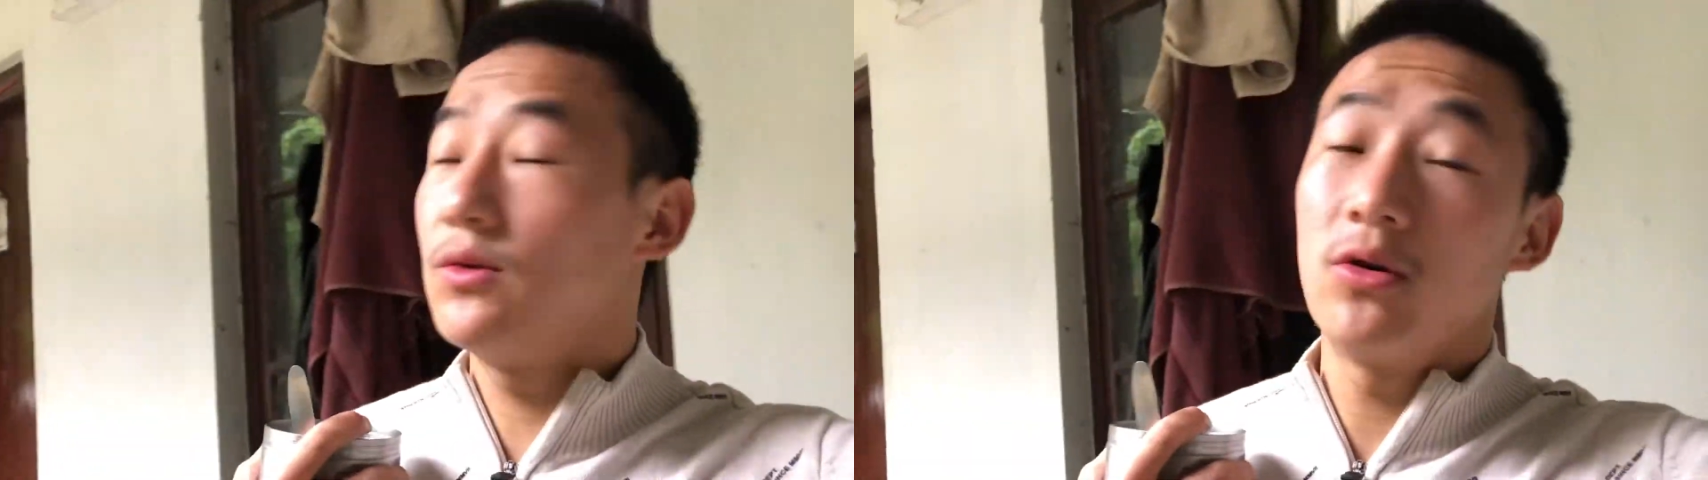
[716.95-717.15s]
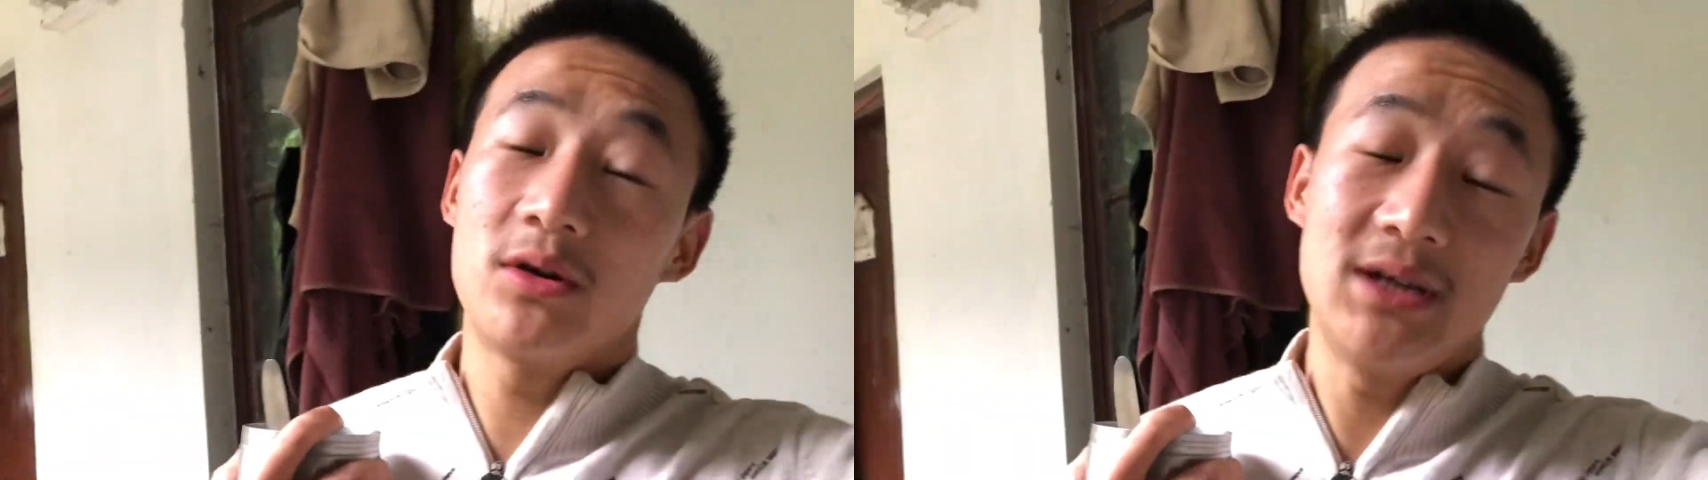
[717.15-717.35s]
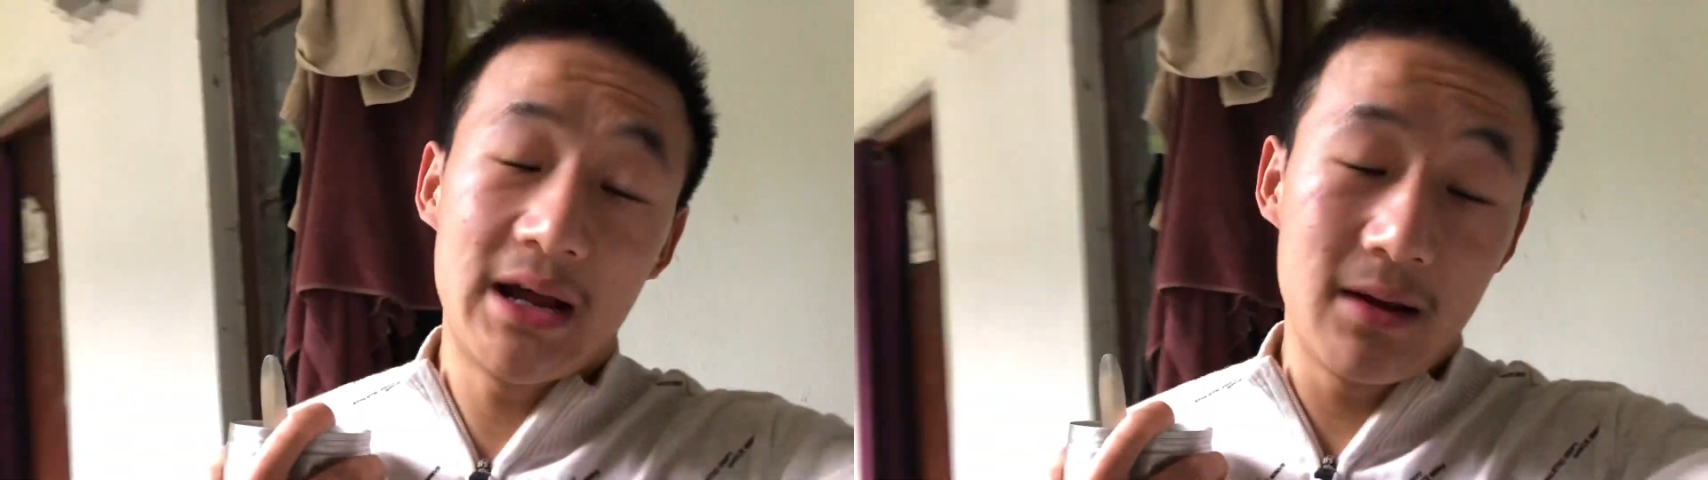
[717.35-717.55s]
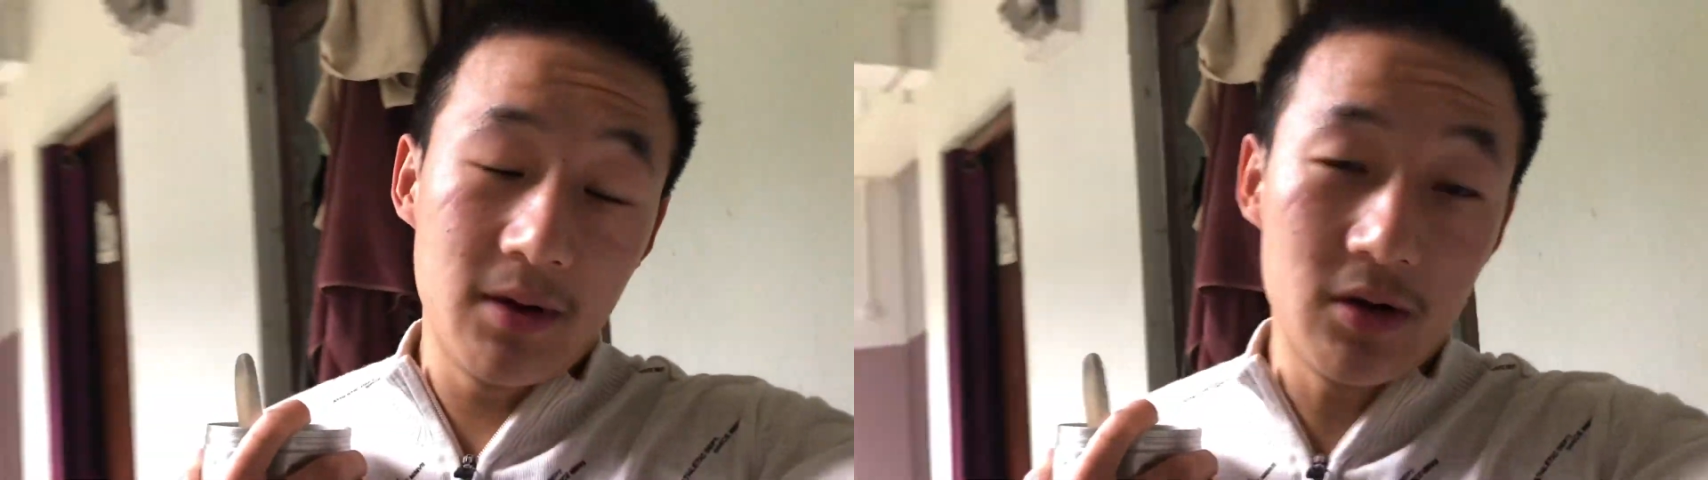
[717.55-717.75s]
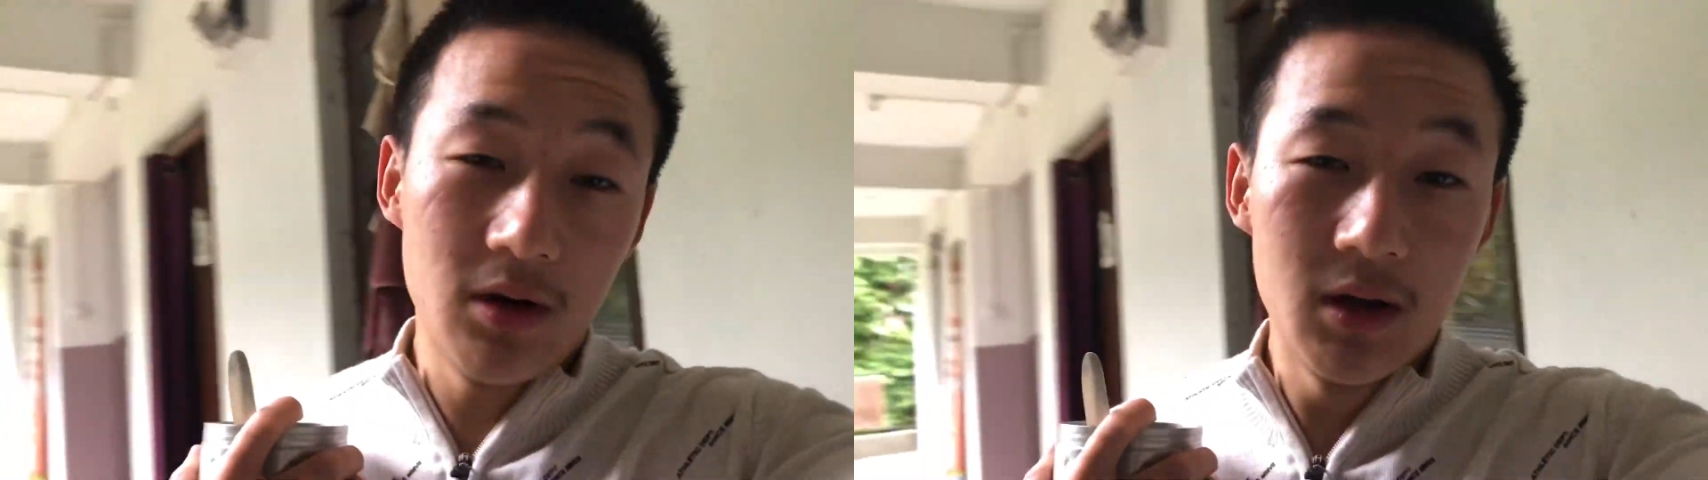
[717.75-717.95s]
वो लोग जा रहे हैं
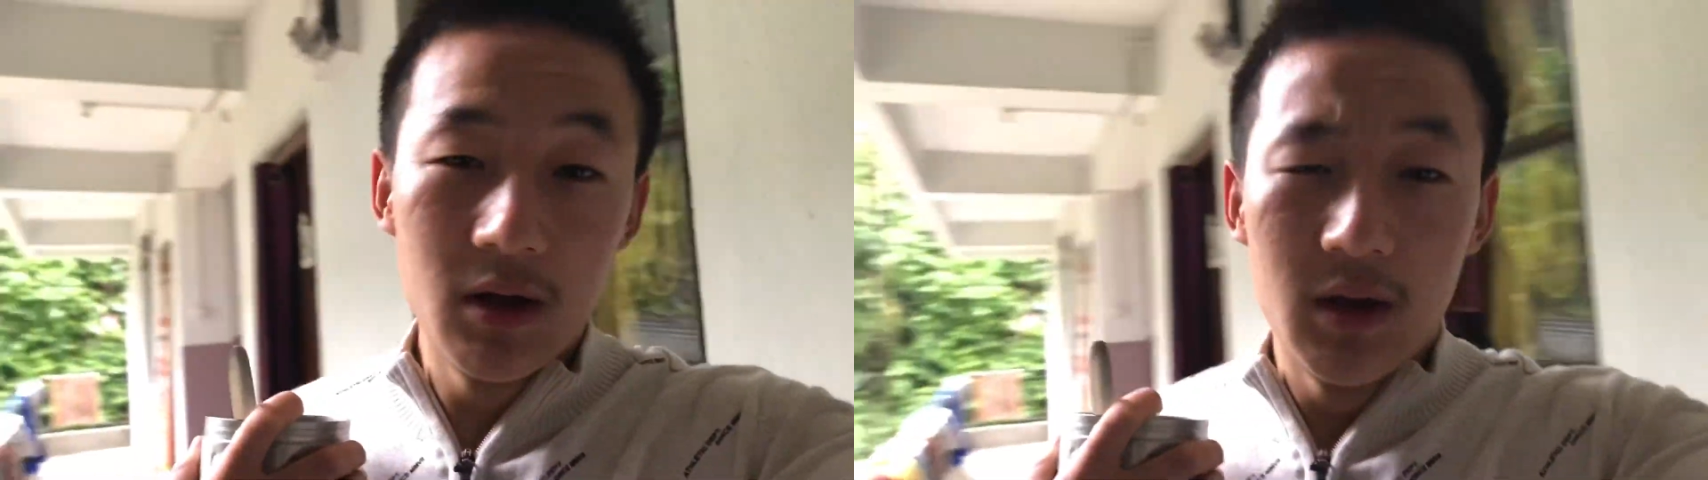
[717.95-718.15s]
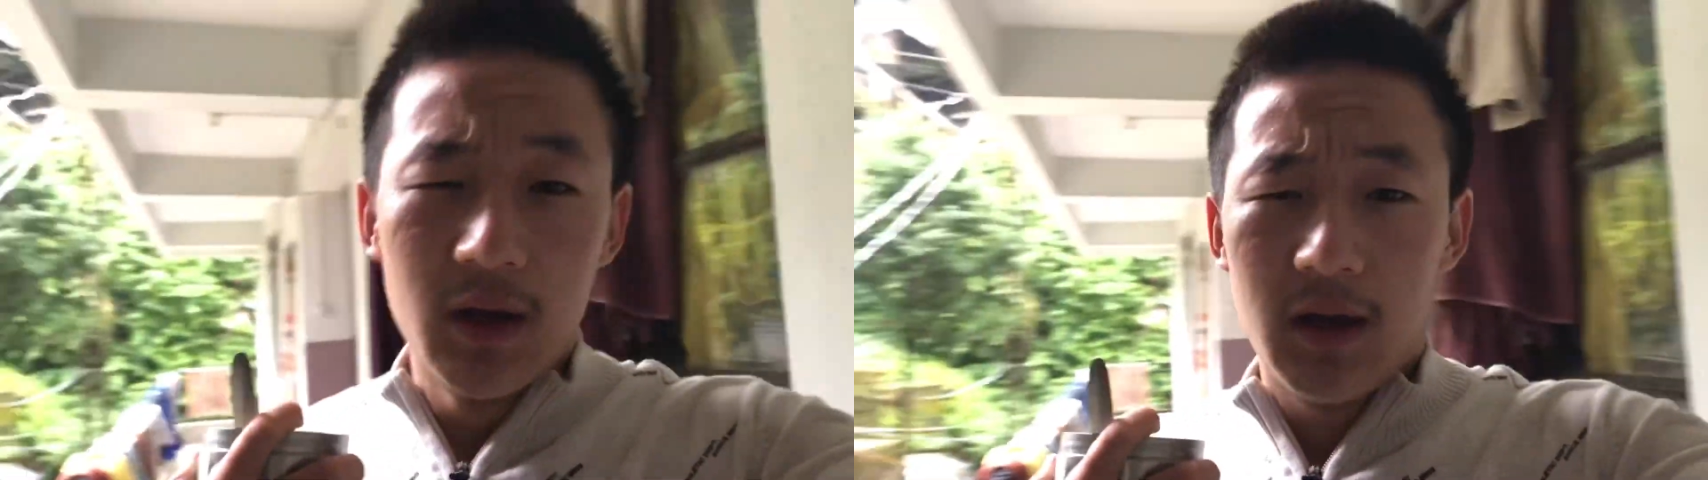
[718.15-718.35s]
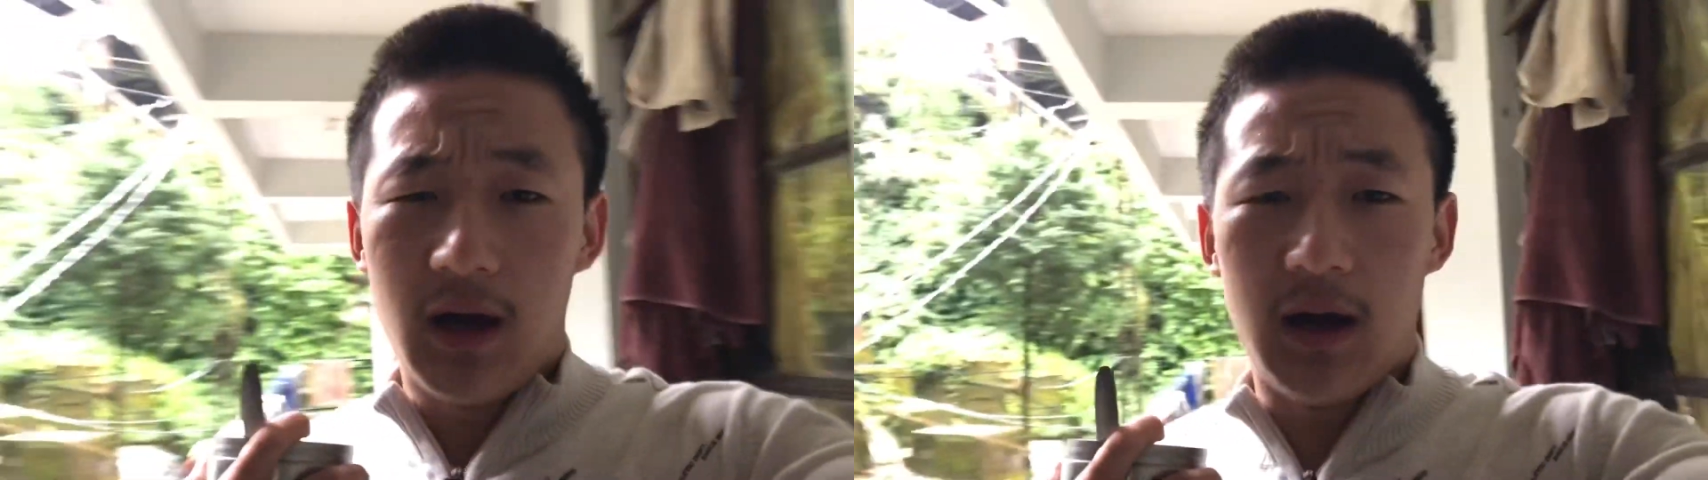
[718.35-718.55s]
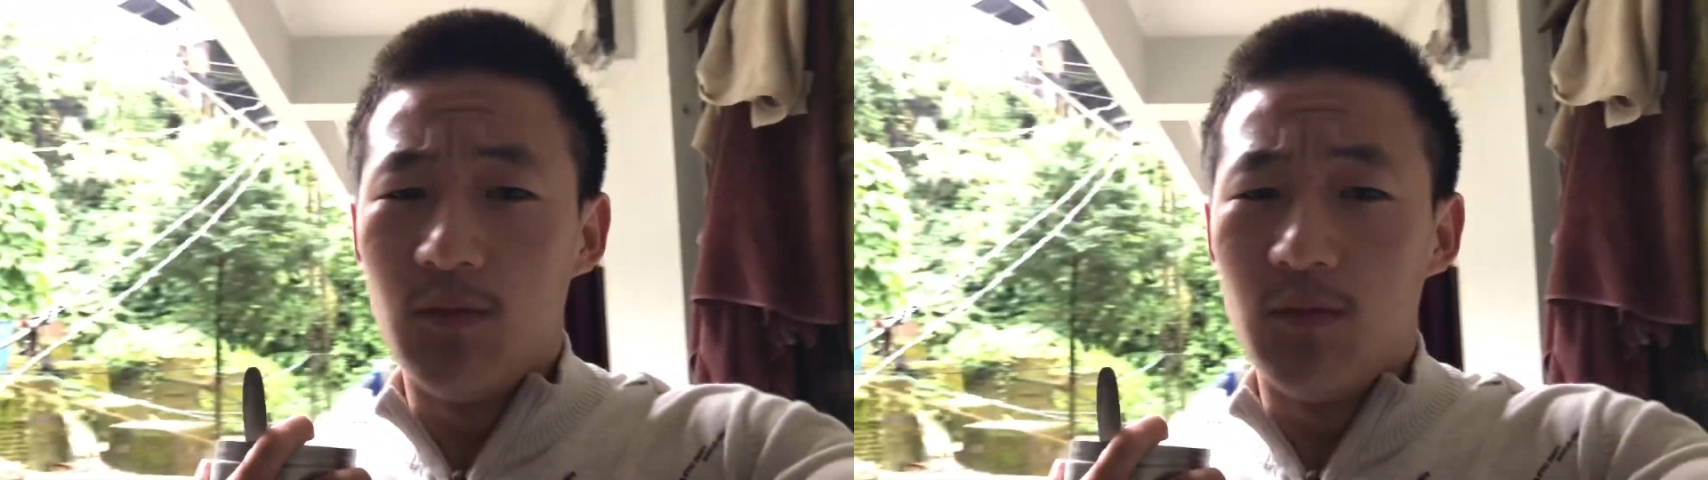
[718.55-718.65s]
अभी को